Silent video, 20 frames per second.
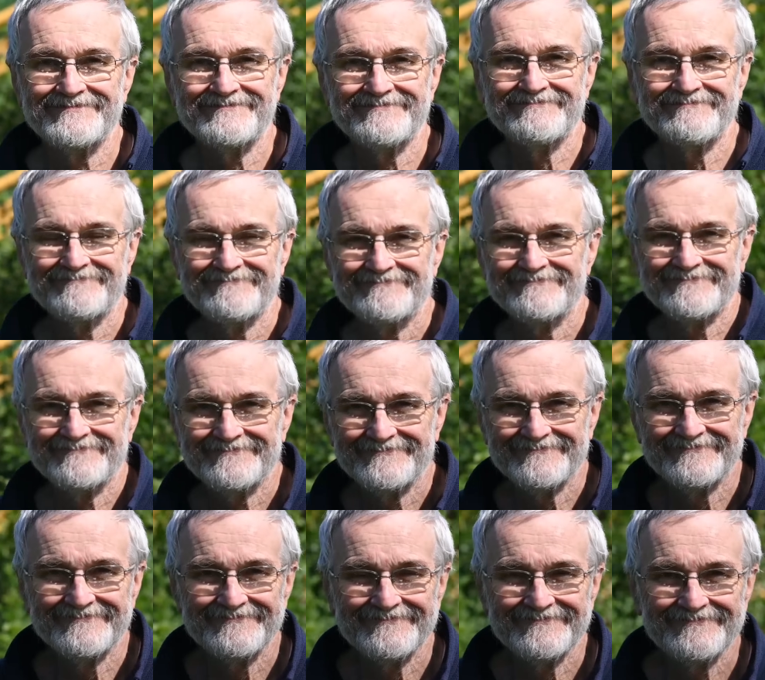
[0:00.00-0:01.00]
No tak,
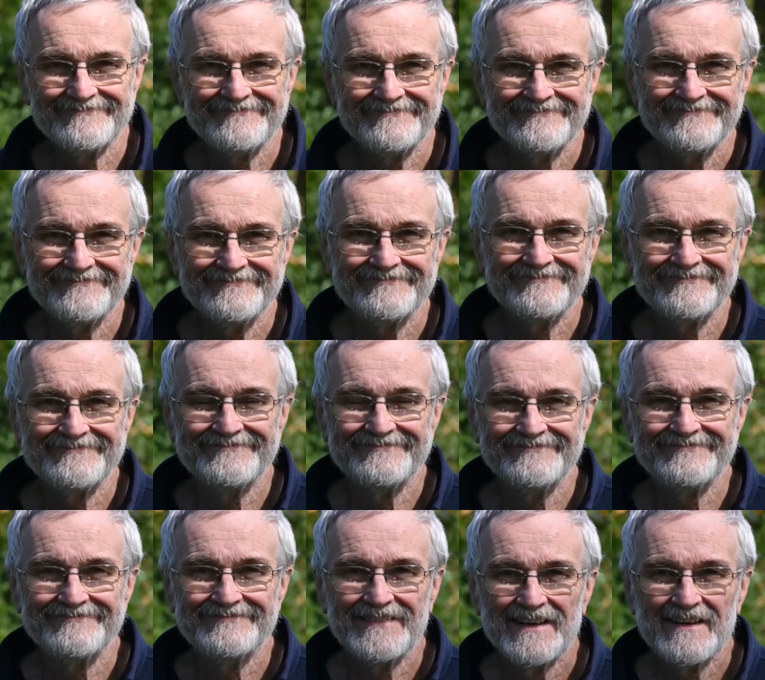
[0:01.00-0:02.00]
roboty trochę jest,
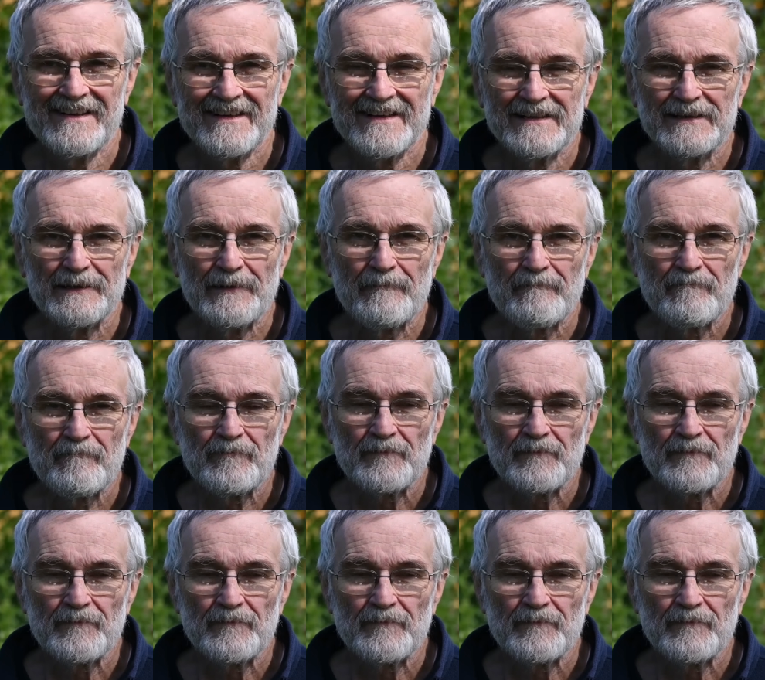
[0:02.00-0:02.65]
ale tak